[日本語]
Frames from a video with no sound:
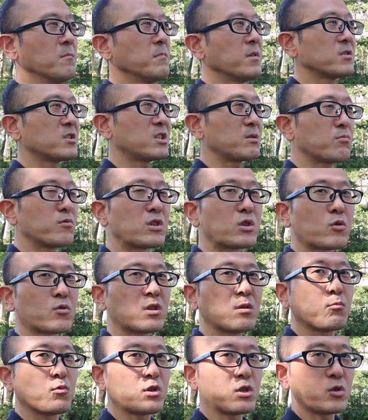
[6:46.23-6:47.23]
まあ、自分にとっ
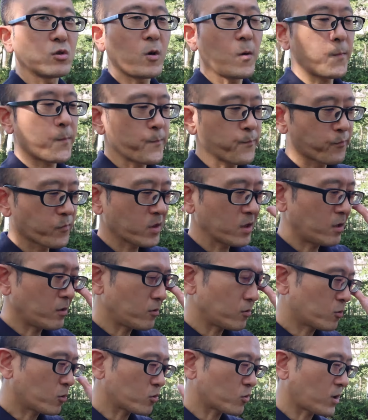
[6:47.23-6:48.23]
てもいいよって
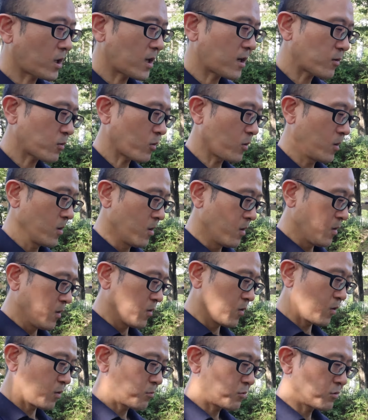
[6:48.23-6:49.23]
いうことかなと
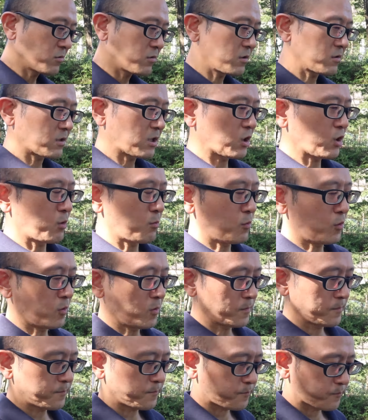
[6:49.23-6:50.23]
思うんですけども